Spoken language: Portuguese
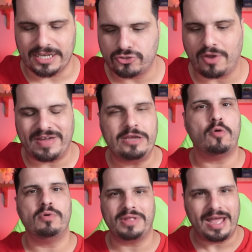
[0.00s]
Ele só vai
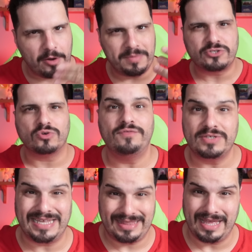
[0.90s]
incomodar realmente quando
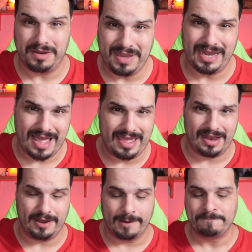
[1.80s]
você terminar
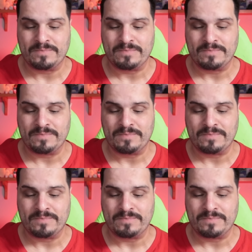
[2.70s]
ele.